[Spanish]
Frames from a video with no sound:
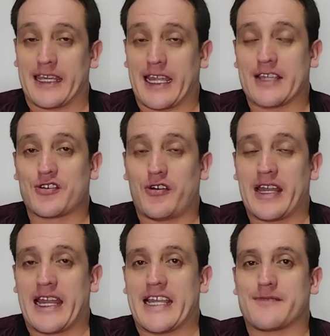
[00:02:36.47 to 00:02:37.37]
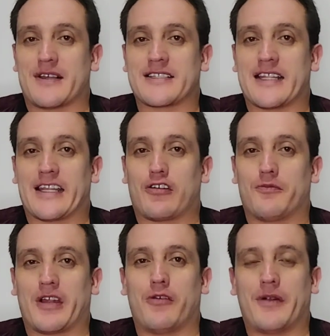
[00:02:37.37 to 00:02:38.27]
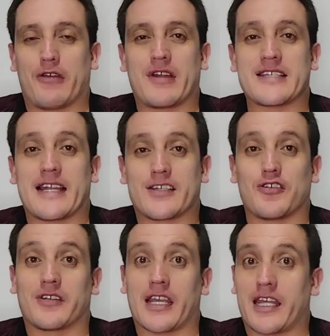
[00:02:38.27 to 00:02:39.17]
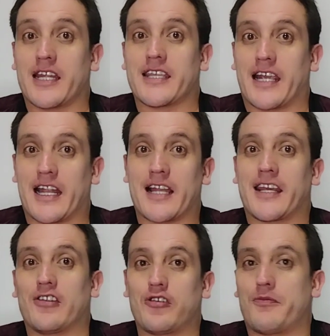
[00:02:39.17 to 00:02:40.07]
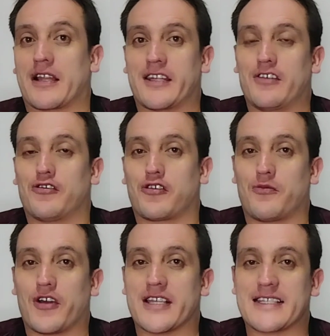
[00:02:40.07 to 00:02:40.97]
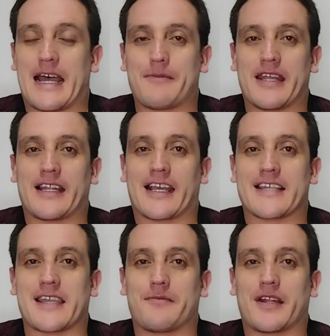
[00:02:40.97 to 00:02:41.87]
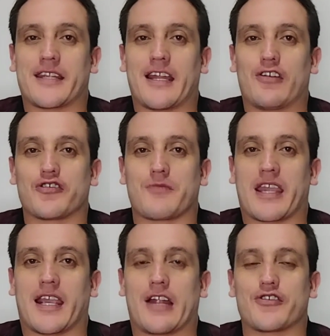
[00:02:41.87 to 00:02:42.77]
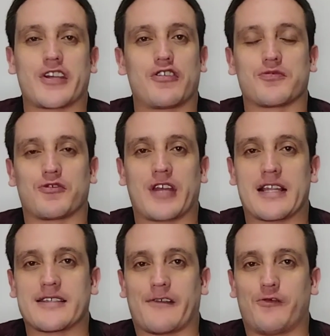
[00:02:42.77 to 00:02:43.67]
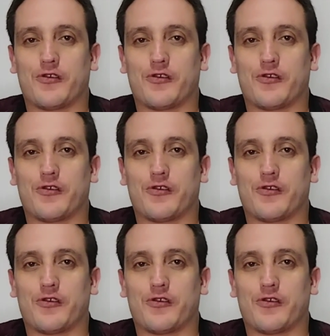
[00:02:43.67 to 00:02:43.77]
Y eso es bastante complejo para una selección que quiere llegar al quinto partido, como es la meta que siempre tienen los mexicanos en los mundiales de